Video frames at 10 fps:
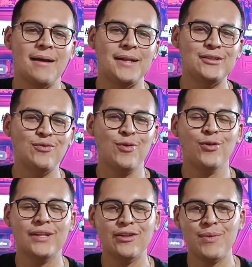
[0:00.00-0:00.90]
verdad estoy muy
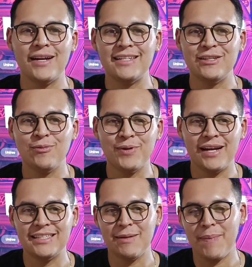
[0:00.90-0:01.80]
contento y agradecido por
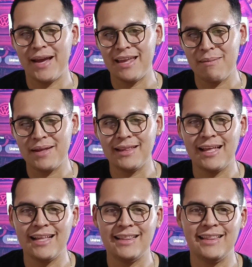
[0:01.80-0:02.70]
llegar a esta pequeña
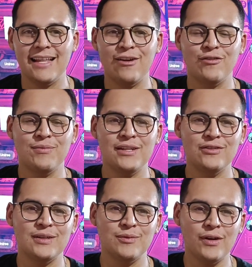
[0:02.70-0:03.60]
meta de los mil
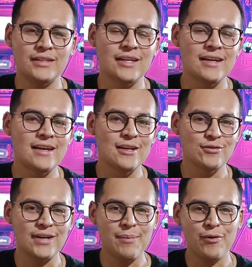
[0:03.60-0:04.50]
suscriptores.
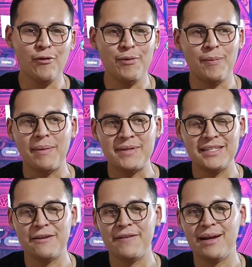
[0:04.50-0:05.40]
Suena poco, pero para mí
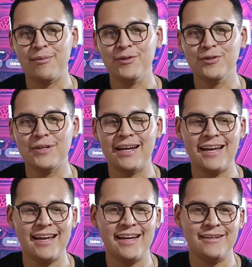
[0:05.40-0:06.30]
significa mucho, ya
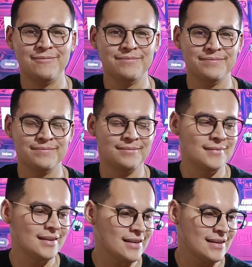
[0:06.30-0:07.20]
que
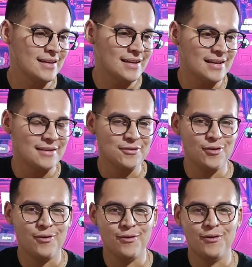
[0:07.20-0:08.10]

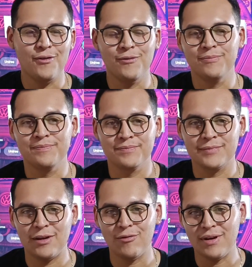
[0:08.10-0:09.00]
yo
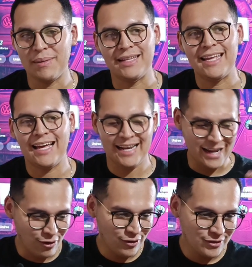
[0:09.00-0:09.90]
tengo una meta de llegar
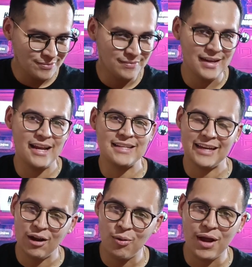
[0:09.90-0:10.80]
lejos y
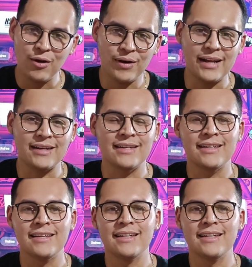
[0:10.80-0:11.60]
sé que lo voy a lograr.